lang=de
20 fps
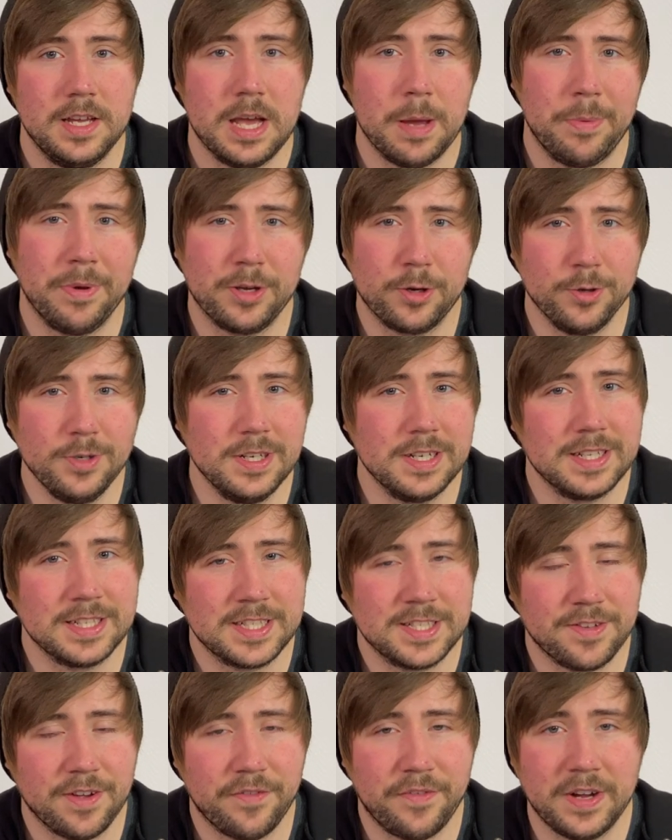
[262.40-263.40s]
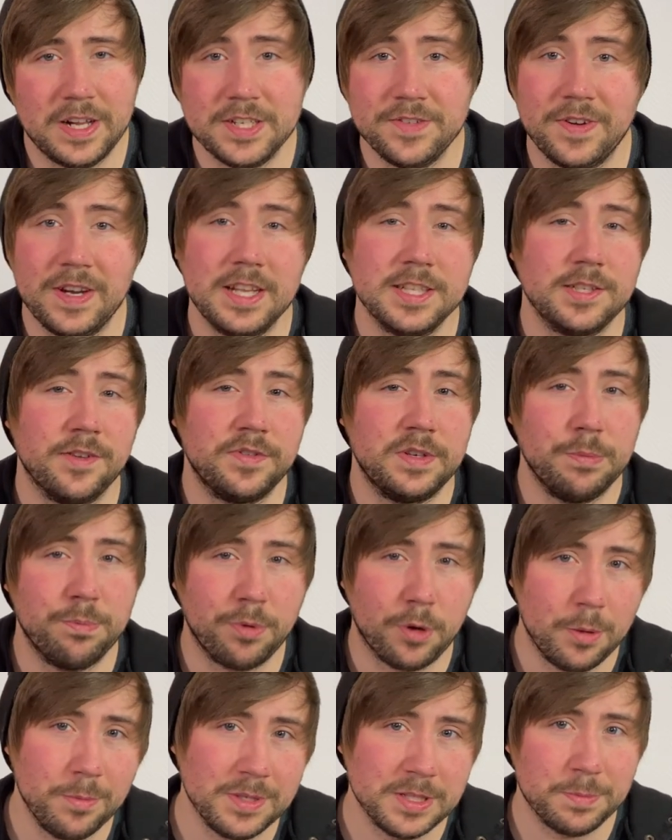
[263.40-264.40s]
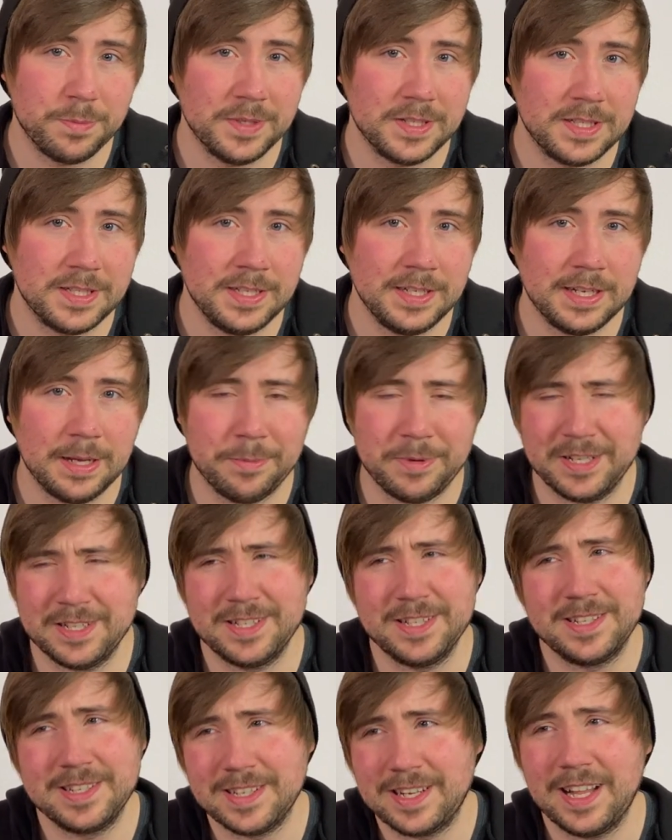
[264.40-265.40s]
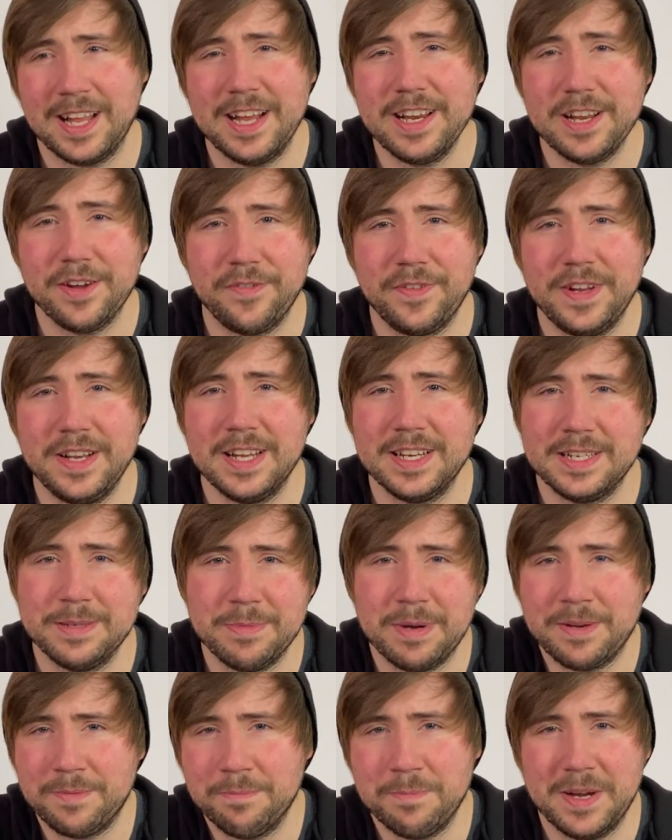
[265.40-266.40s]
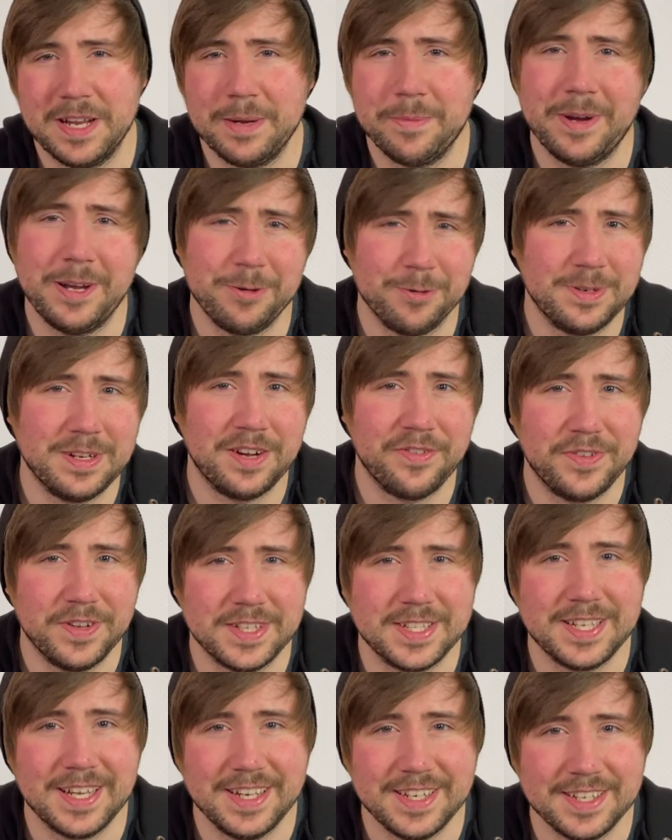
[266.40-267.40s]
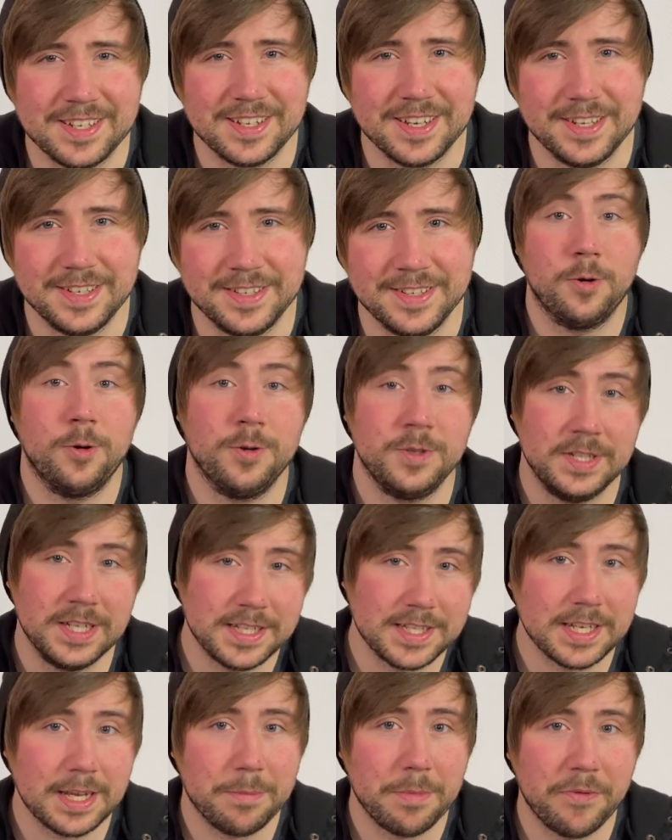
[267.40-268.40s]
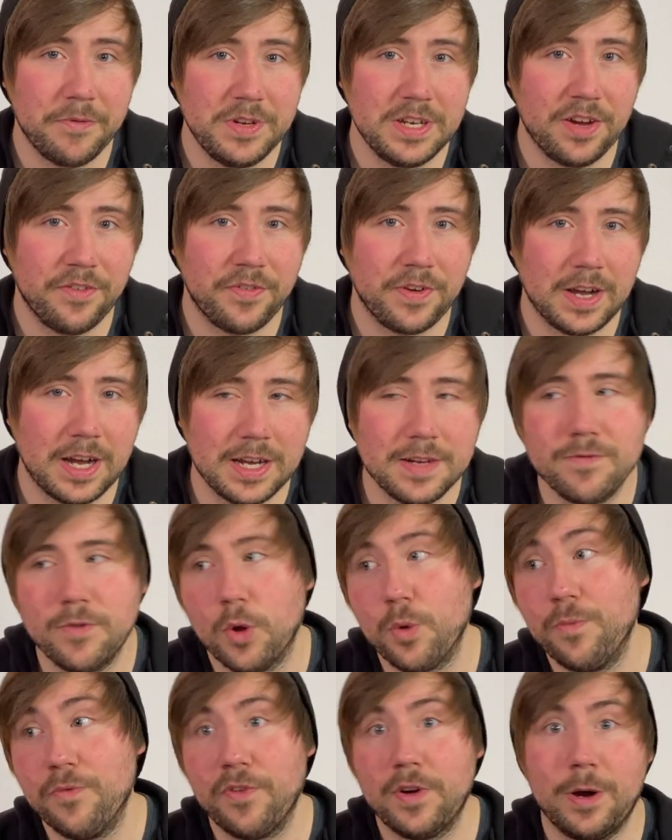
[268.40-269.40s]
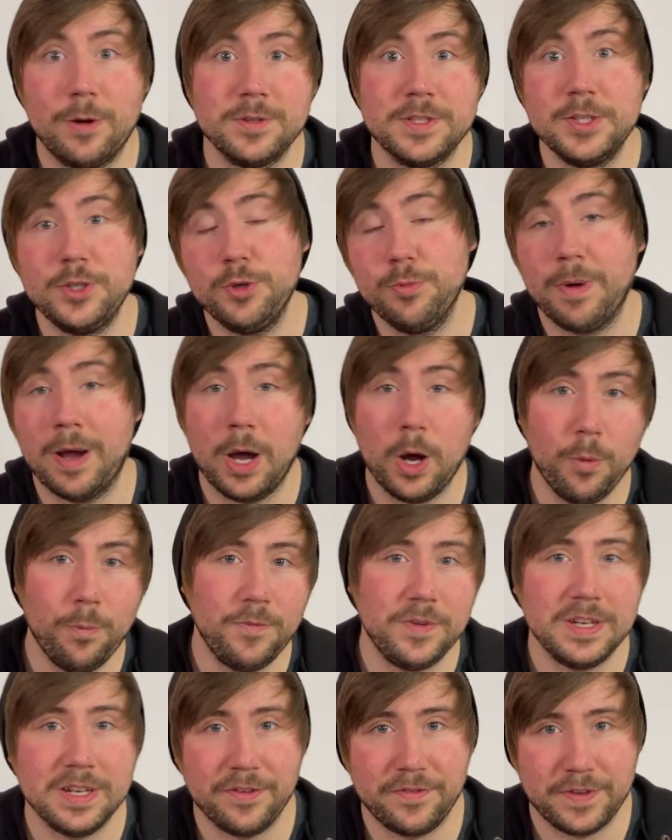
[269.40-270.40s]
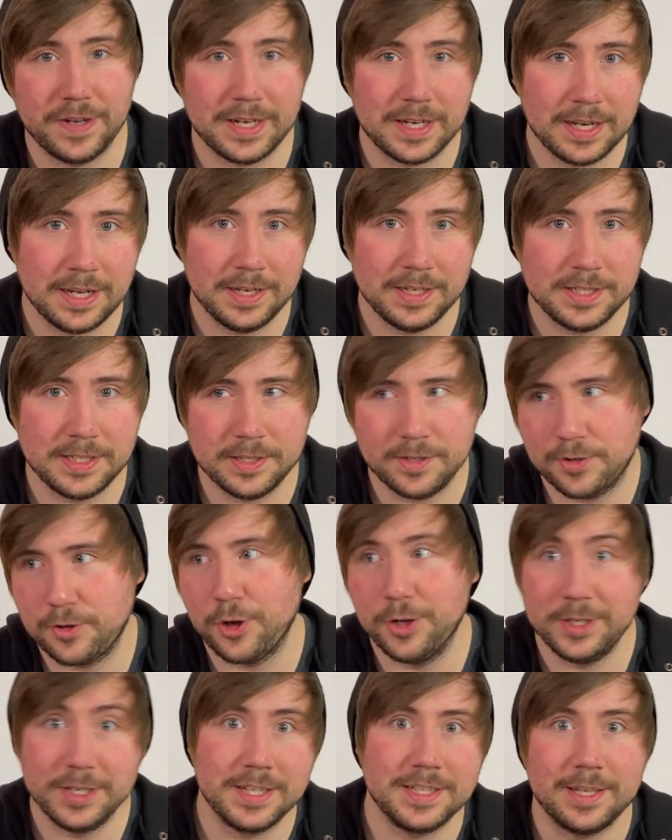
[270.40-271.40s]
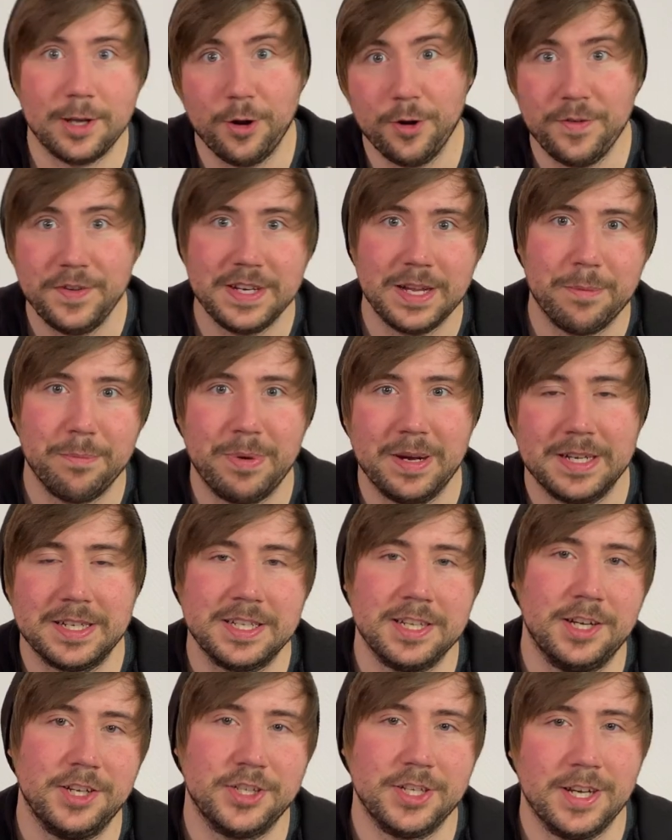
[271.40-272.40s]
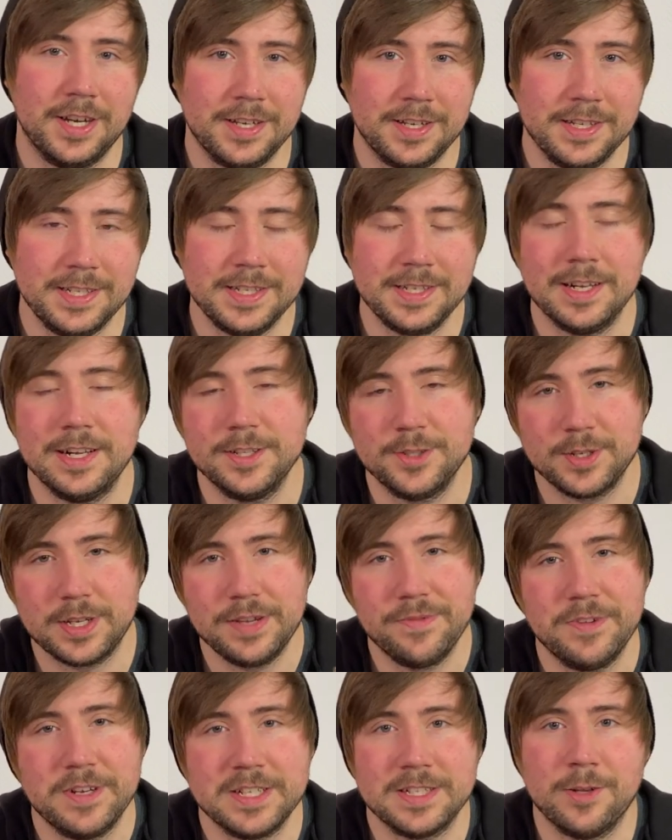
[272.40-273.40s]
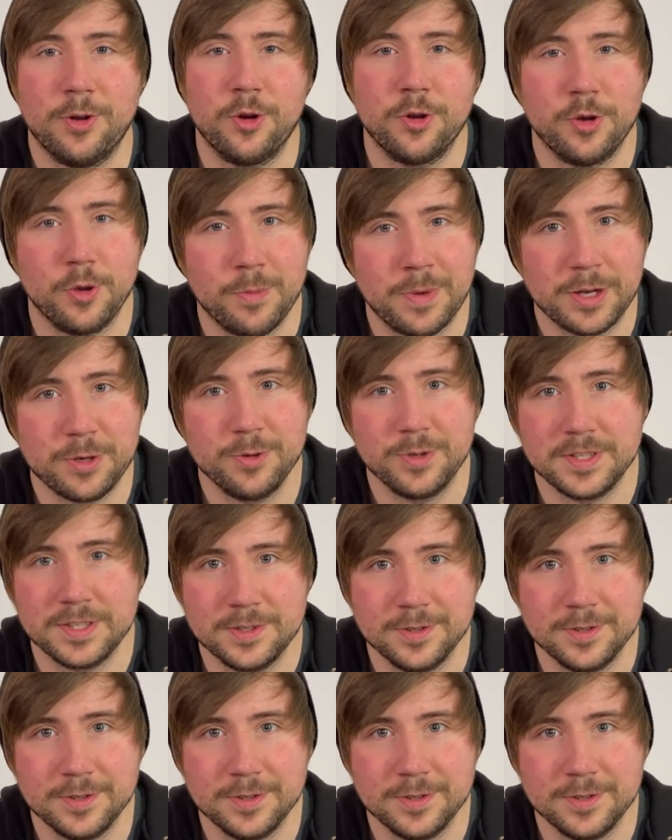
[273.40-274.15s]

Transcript: Er begründet es zwar falsch, weil er es auf die Promis bezieht, aber das ist ein kleiner Fehler, den man meiner Meinung nach verzeihen kann. Und jetzt kann man wieder fragen, warum Frauen sich überhaupt wieder vergleichen. Könnte das auch wieder am Patriarchat liegen? Also gehen wir das auch nochmal kurz kurz